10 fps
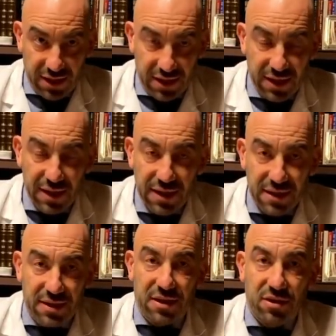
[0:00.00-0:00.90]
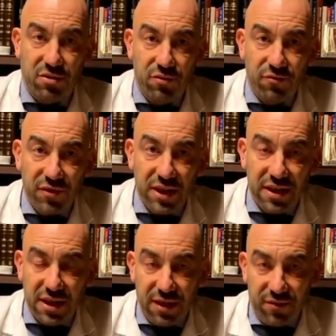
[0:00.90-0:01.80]
in tre mesi
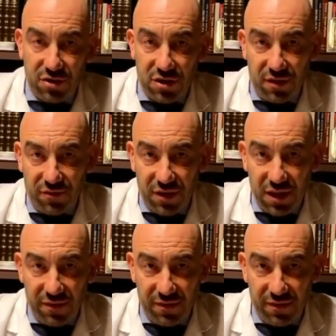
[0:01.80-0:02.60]
è folle.